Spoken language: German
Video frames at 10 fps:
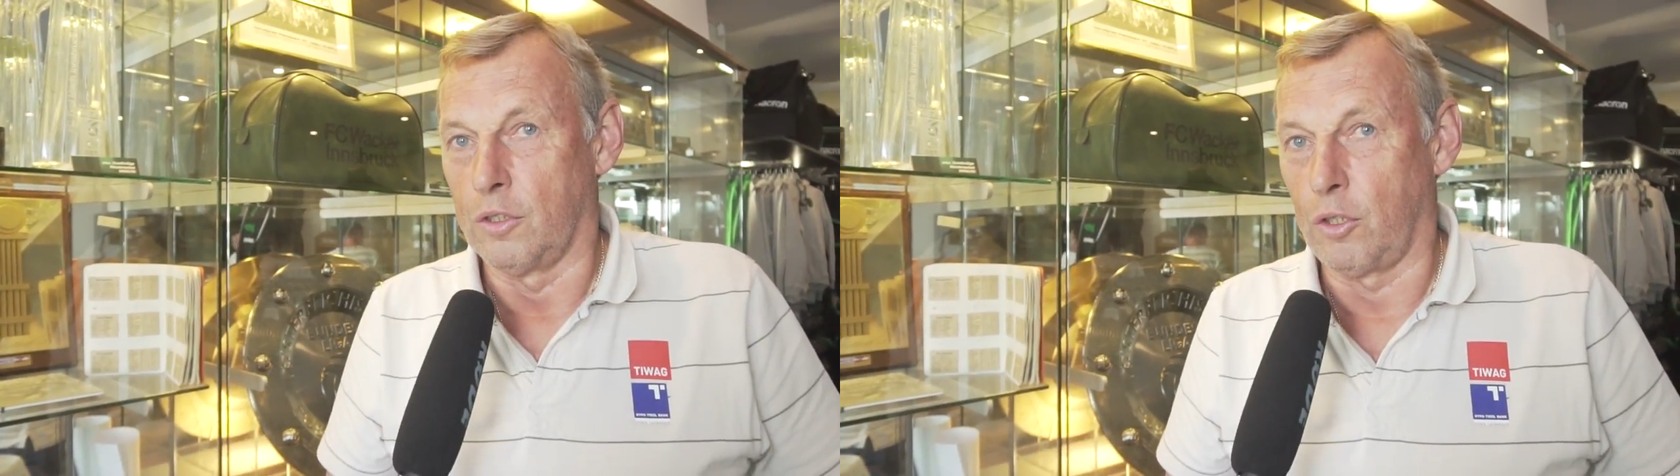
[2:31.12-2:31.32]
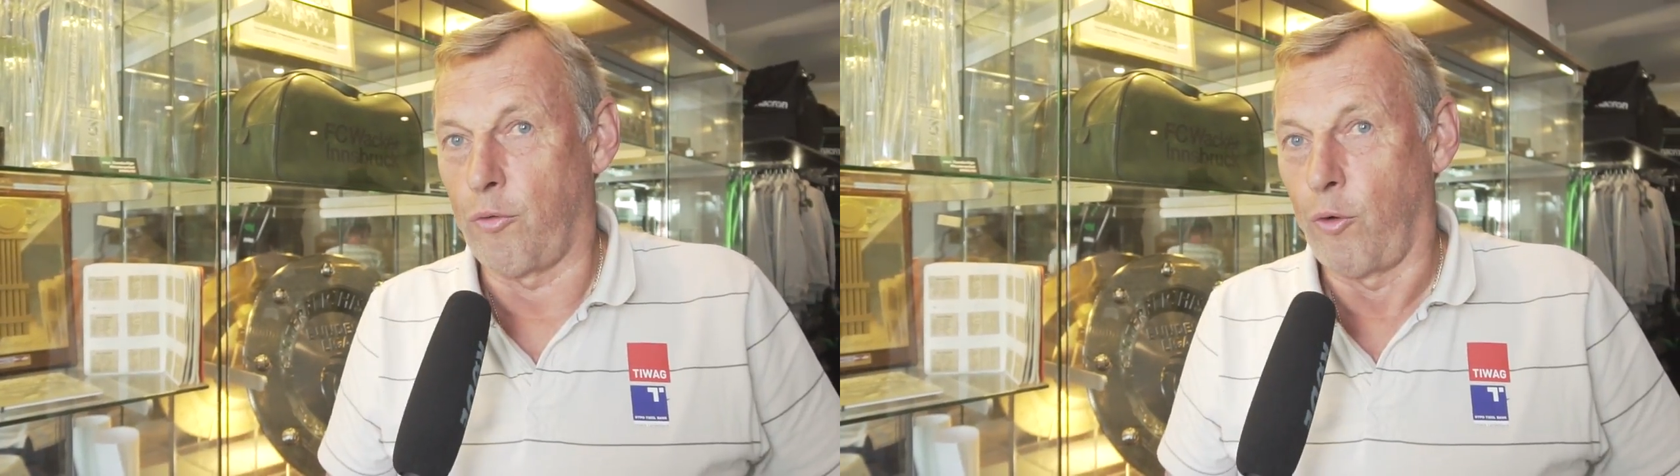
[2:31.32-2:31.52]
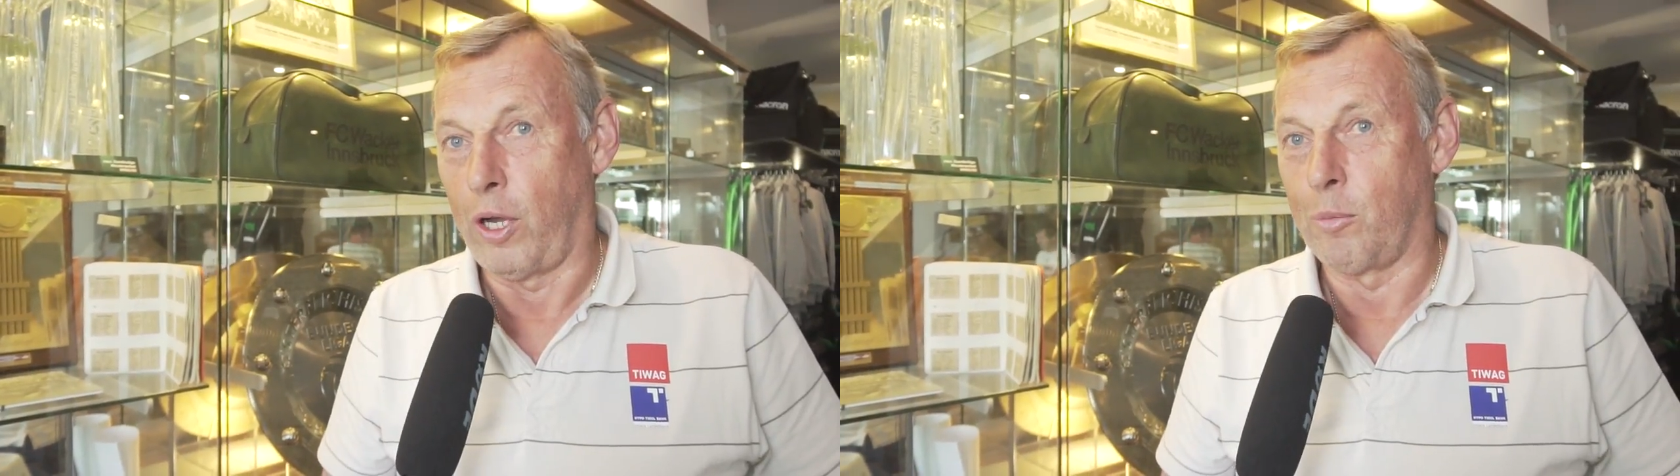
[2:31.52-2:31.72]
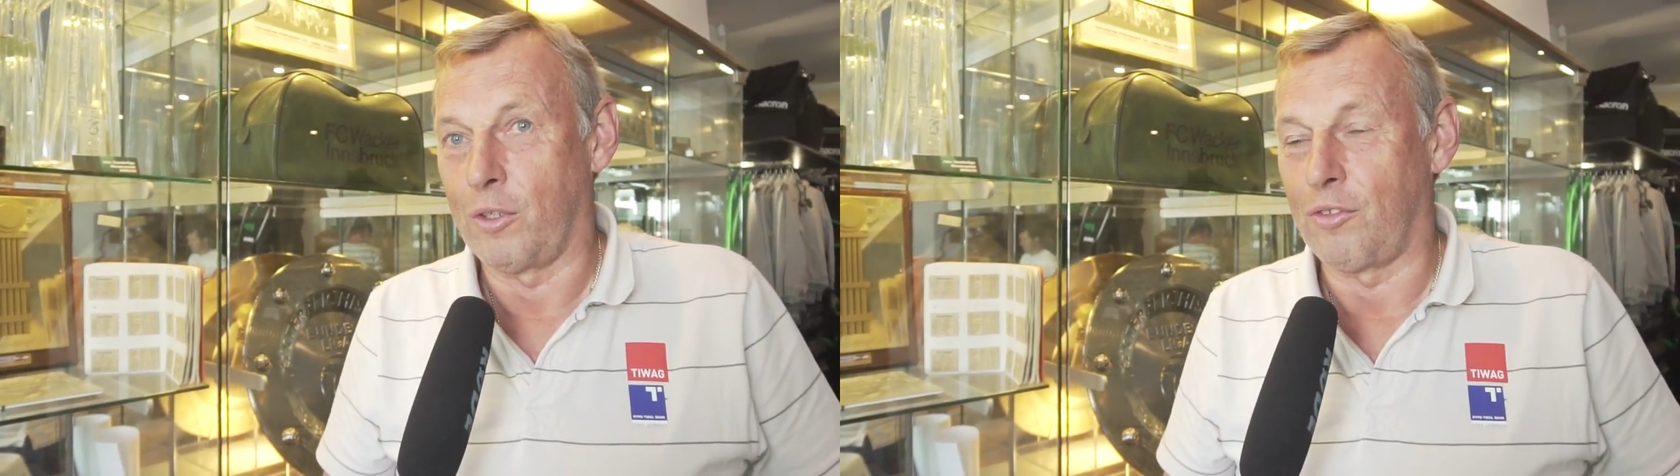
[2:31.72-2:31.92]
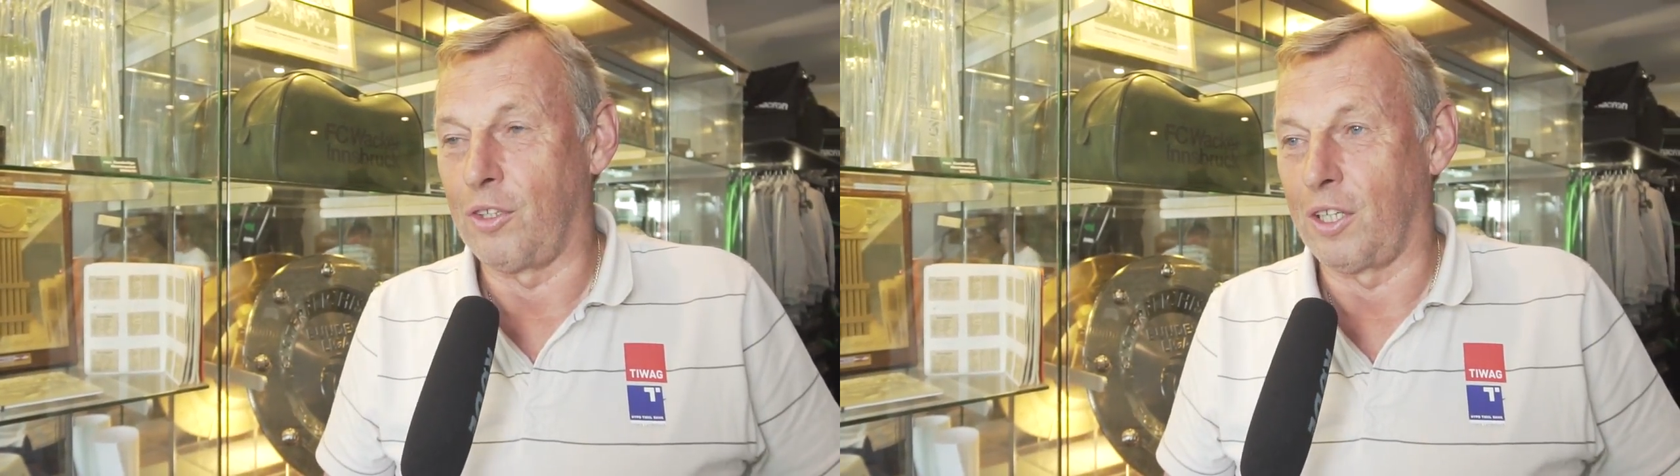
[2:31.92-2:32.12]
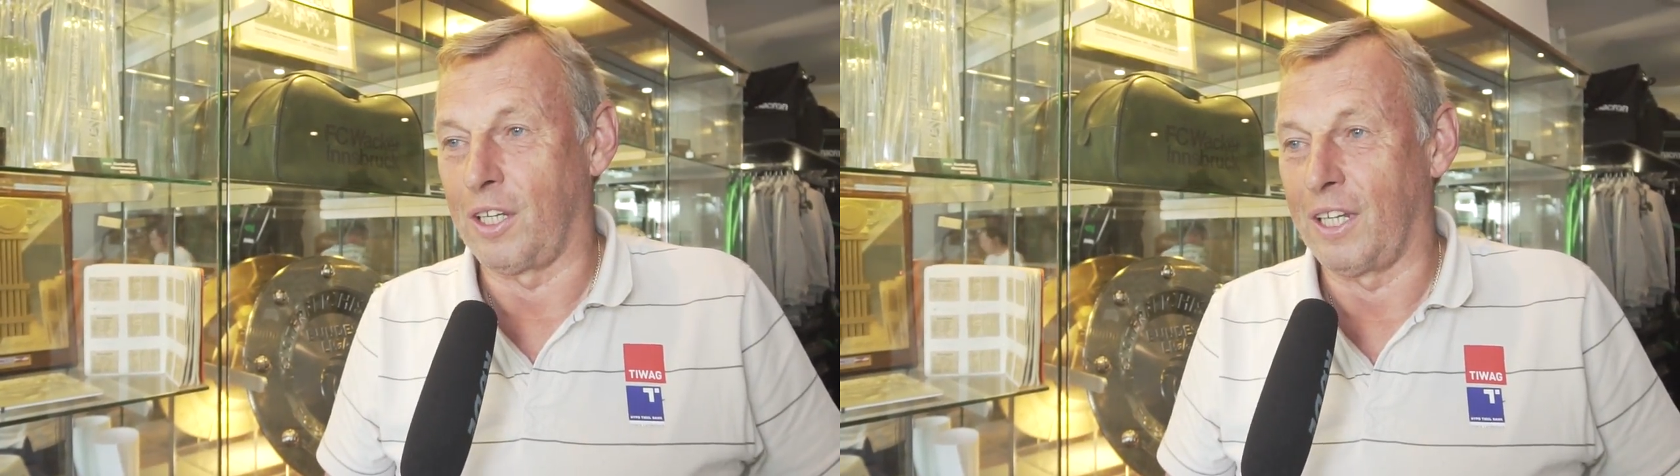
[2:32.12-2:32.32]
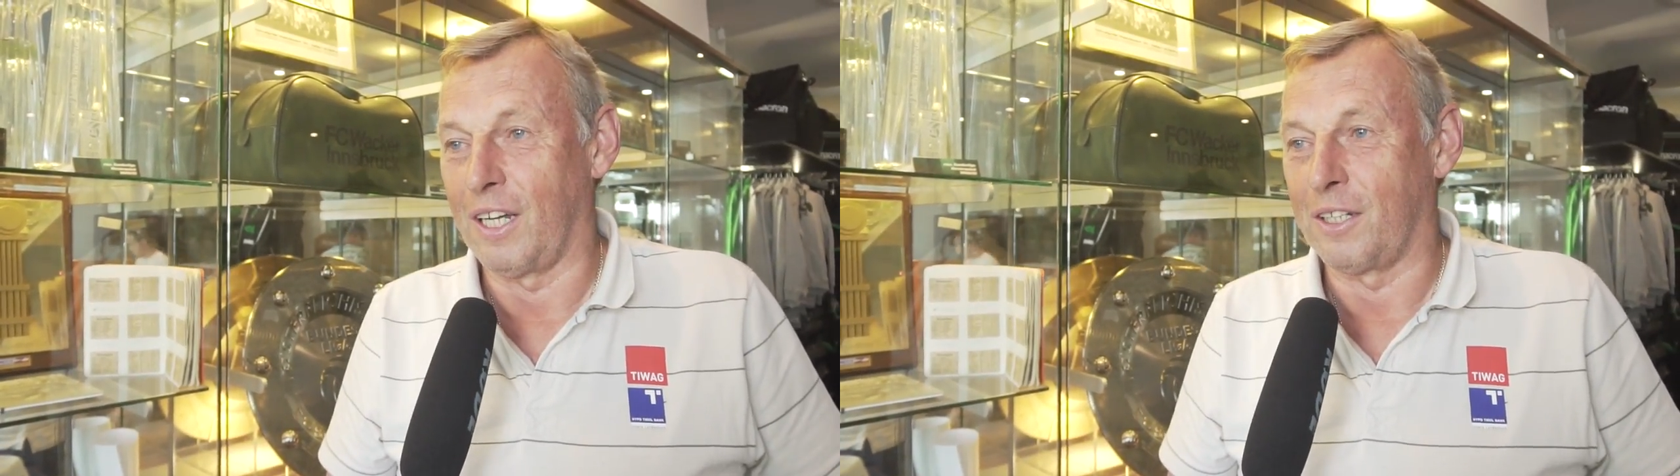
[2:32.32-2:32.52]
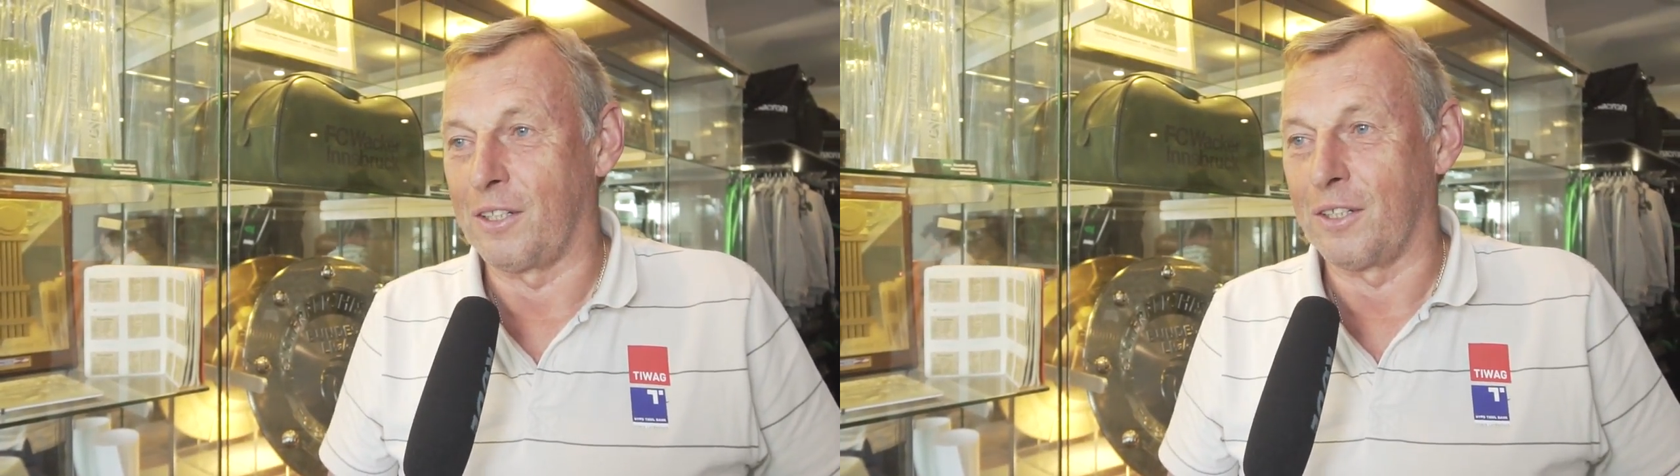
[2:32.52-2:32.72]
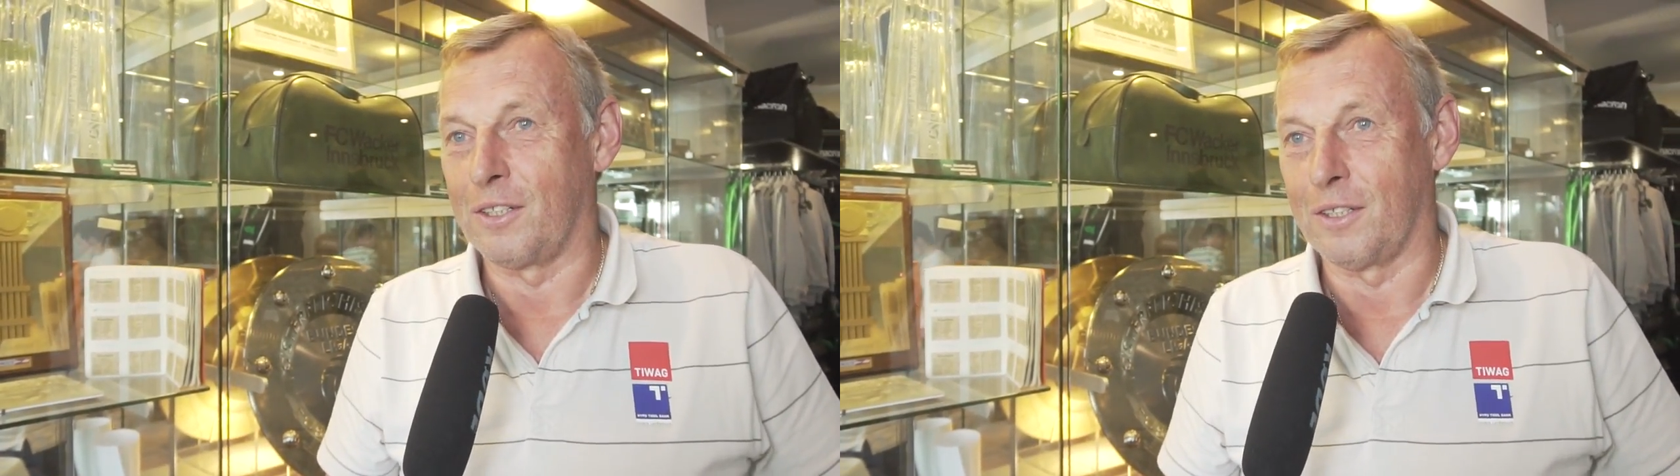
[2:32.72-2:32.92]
Ja, vor allem der Sieg gegen Alltag.